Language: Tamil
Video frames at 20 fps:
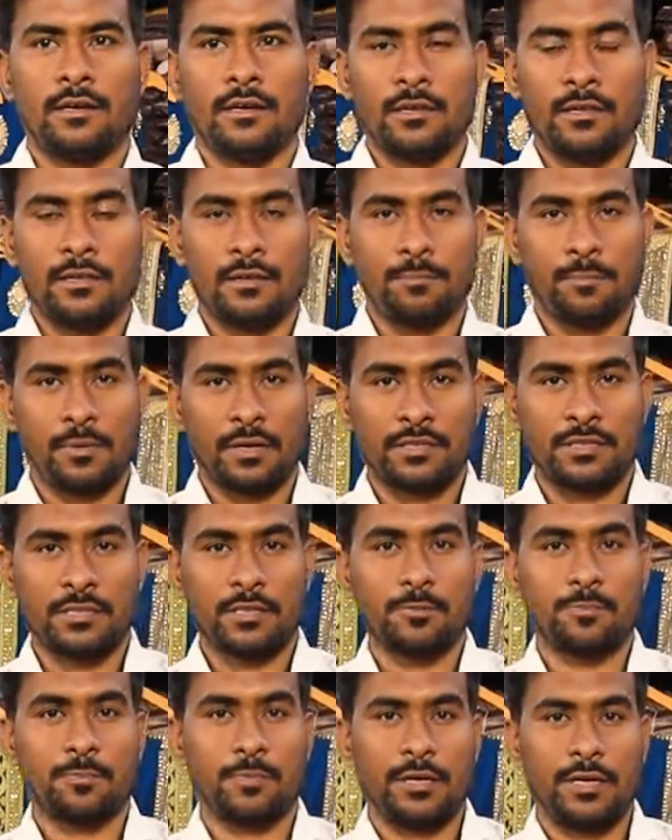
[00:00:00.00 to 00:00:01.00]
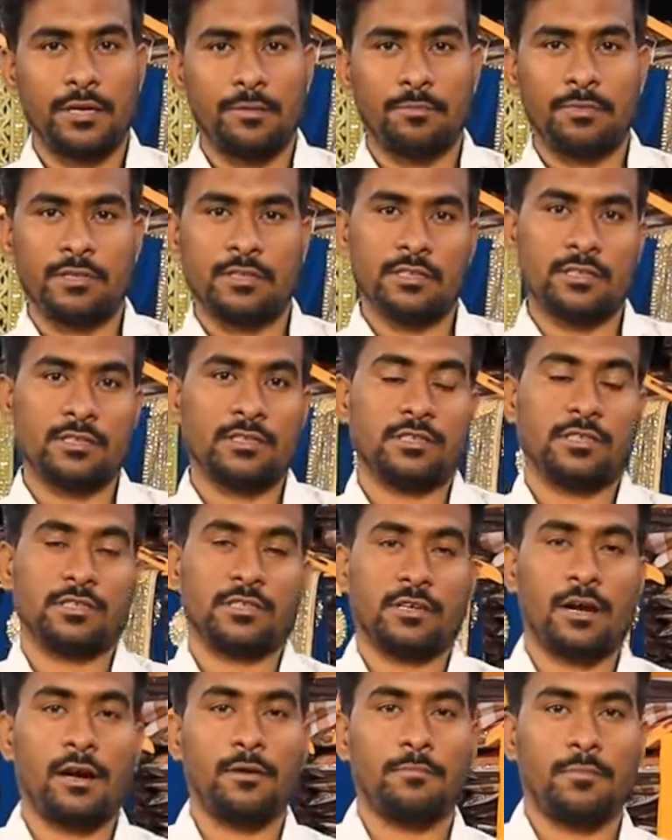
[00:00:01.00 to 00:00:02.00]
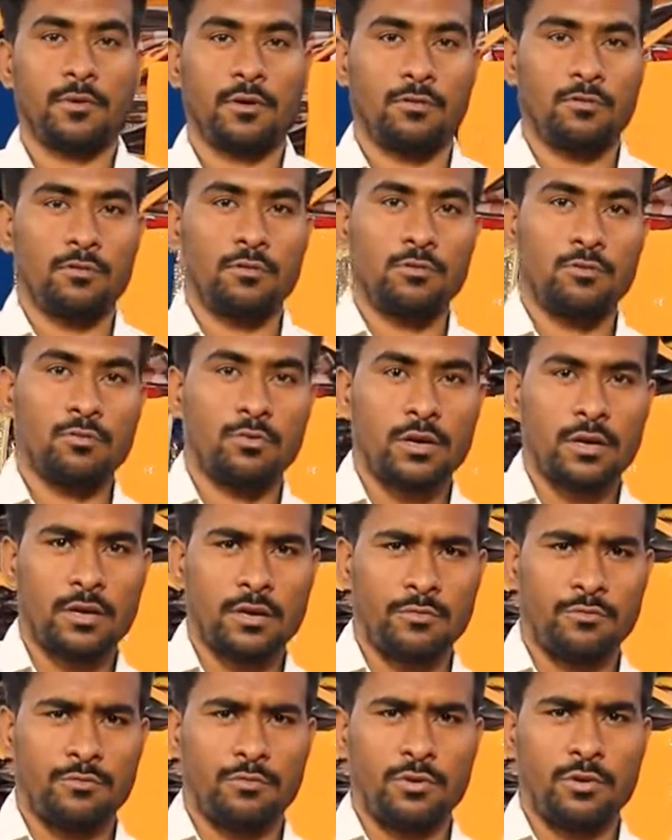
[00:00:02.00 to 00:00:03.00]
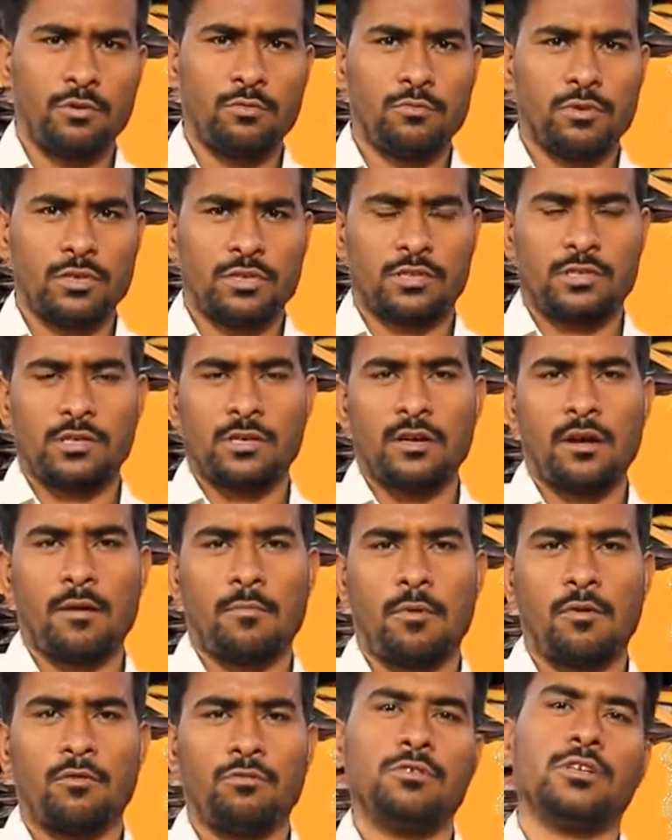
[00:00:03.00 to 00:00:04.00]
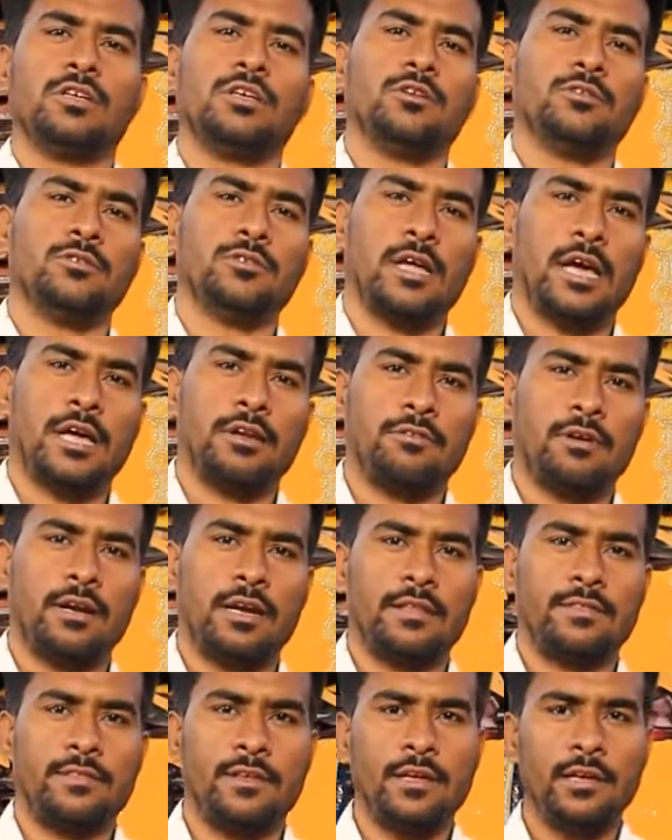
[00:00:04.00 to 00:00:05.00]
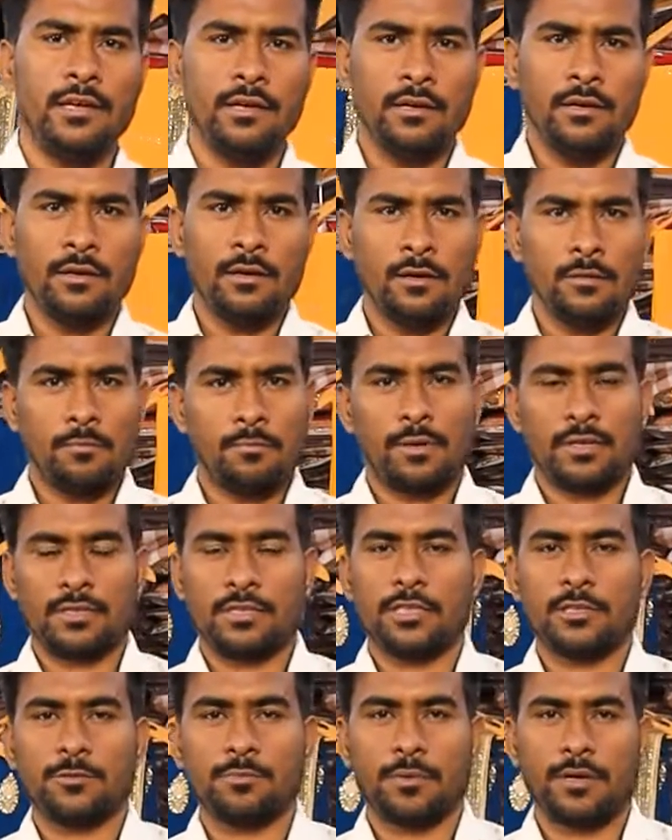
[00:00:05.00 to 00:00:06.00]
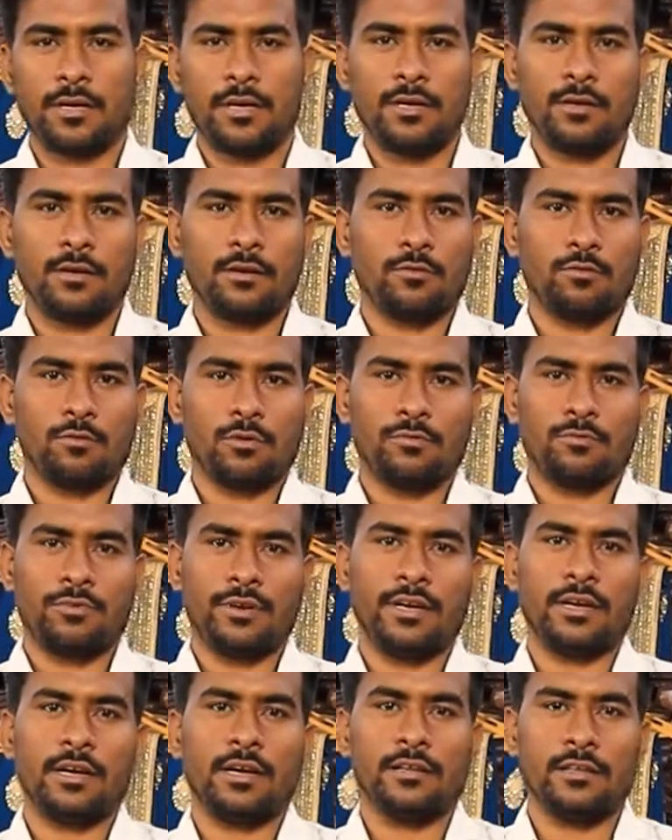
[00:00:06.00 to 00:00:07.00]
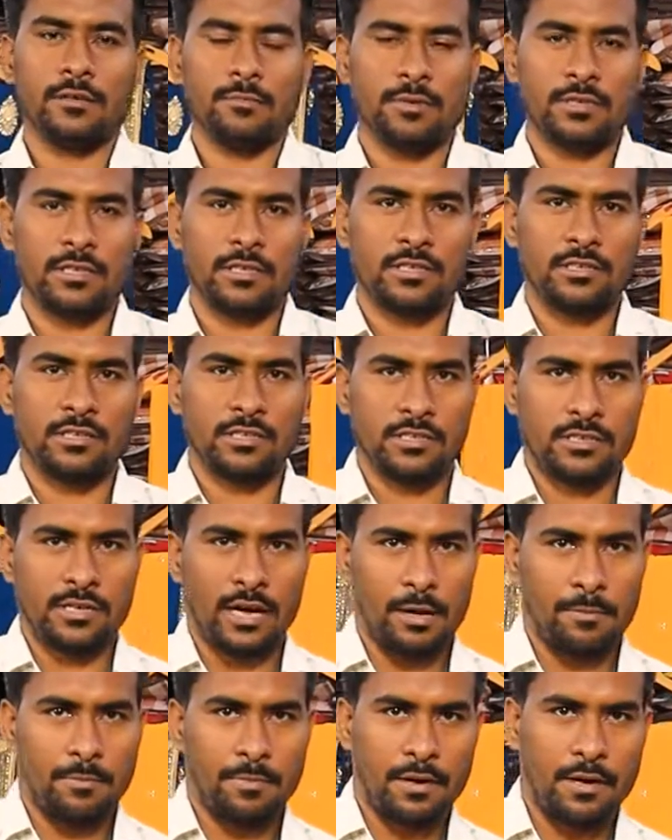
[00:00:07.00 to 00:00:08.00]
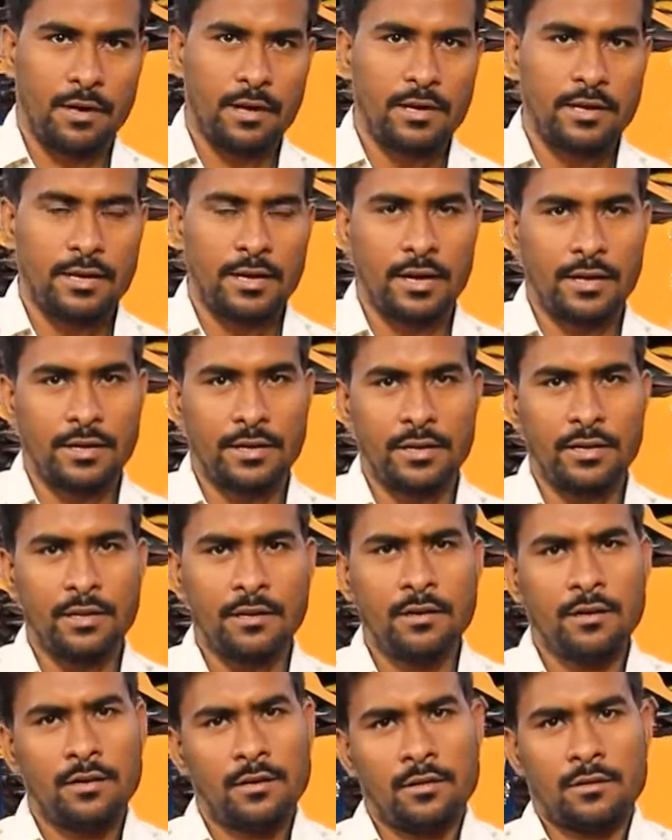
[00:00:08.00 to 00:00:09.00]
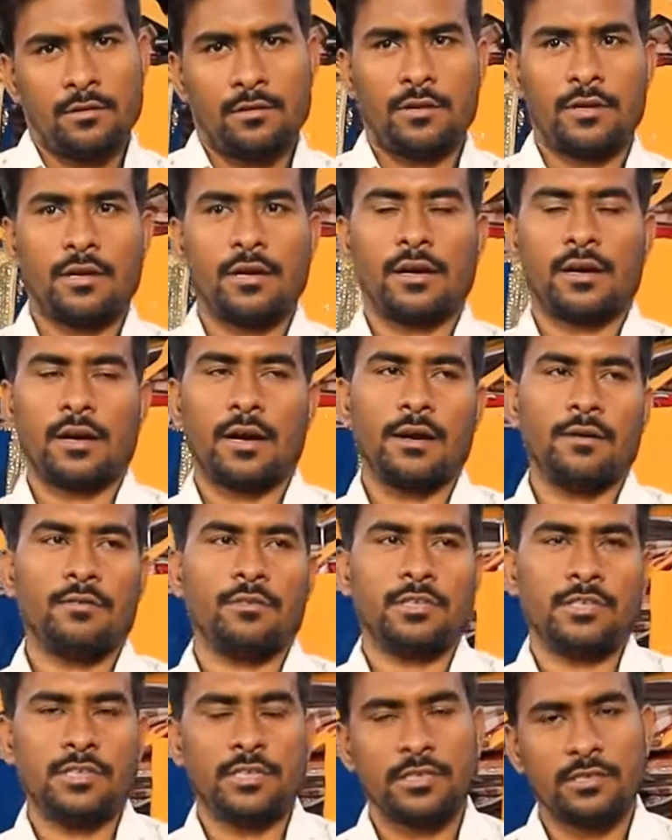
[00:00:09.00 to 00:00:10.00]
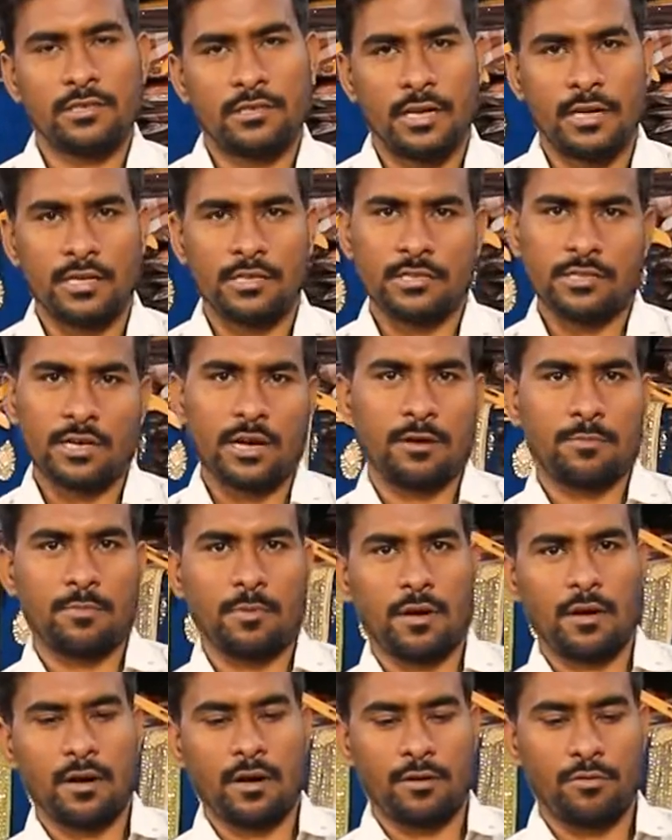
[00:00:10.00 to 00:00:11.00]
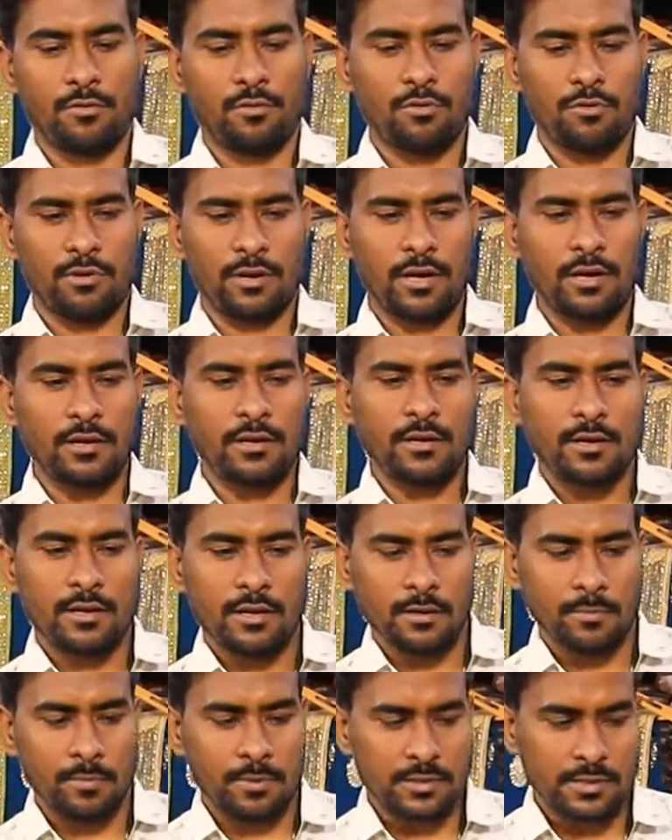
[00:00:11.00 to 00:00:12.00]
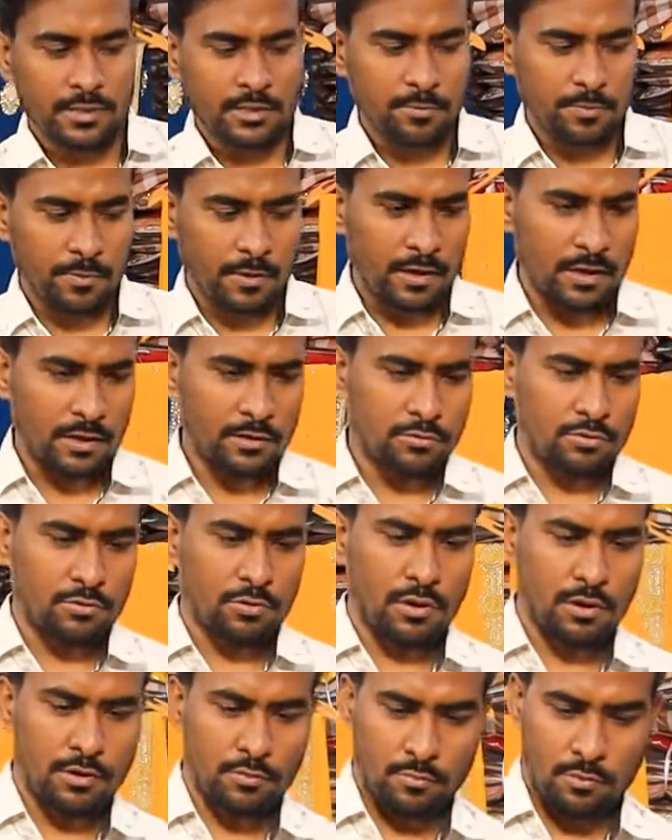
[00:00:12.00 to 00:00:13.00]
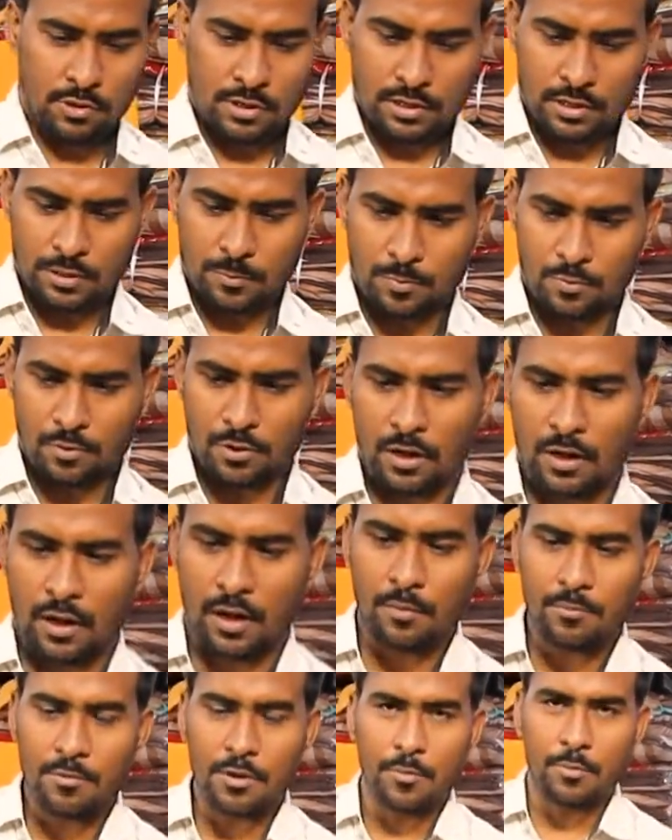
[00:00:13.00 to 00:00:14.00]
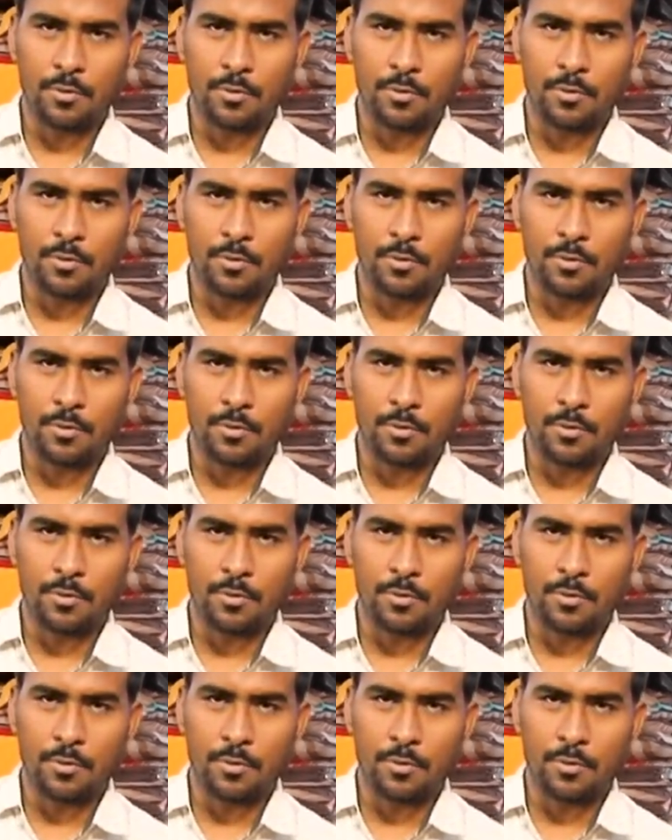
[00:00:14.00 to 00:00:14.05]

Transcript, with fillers: இங்கேருந்து பர்சேஸ் பண்ணி பிஸ்னஸ் ஸ்டார்ட் பண்ணணும் உங்களுக்கு வெறும் ஒரு சின்ன அமௌண்ட் இருபதாயிரரூவாலேருந்து பர்ச்சேஸ் பண்ணி நீங்கள் உங்கள் வீட்டிலேருந்து பிஸ்னஸ் ஸ்டார்ட் பண்ணலாம் இல்லாட்டி நீங்கள் கடை வச்சு ஸ்டார்ட் பண்ணலாம் எவ்வளோ வேணாலும் நீங்கள் பர்ச்சேஸ் பண்ணலாம் ஸோ நான் உங்களுக்கு இப்போ நான் காமிக்க